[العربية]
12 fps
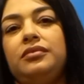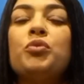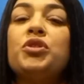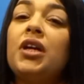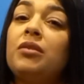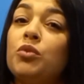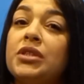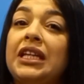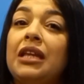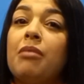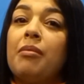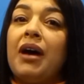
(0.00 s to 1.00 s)
باش نخدموا
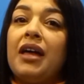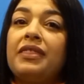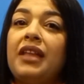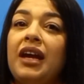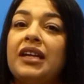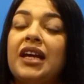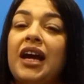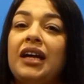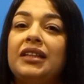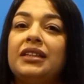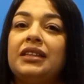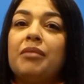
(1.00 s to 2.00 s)
زادة مع بعضنا على
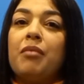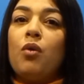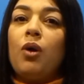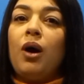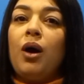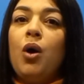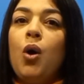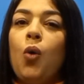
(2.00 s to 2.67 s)
إعادة تموقع